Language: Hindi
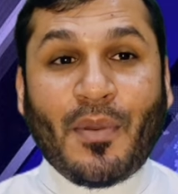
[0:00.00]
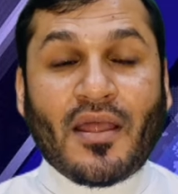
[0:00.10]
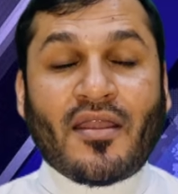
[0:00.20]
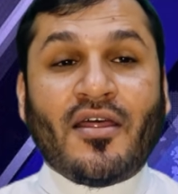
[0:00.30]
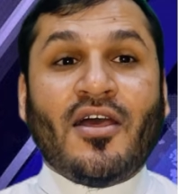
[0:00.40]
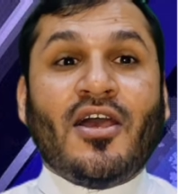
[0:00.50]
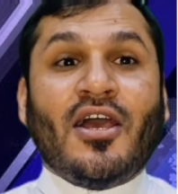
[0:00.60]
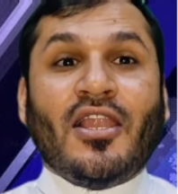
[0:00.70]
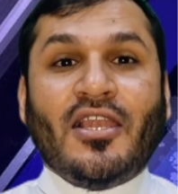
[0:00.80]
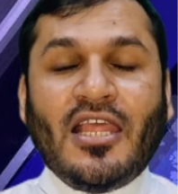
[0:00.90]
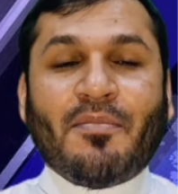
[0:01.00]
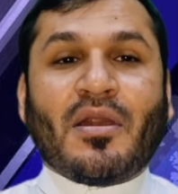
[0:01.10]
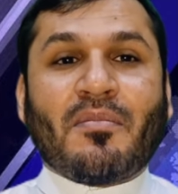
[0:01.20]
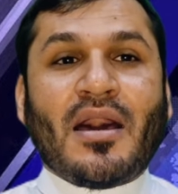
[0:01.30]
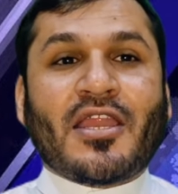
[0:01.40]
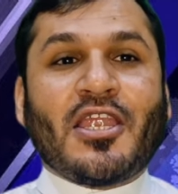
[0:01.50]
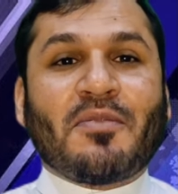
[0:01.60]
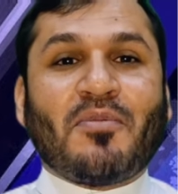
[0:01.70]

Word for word: पर लेबर मार्केट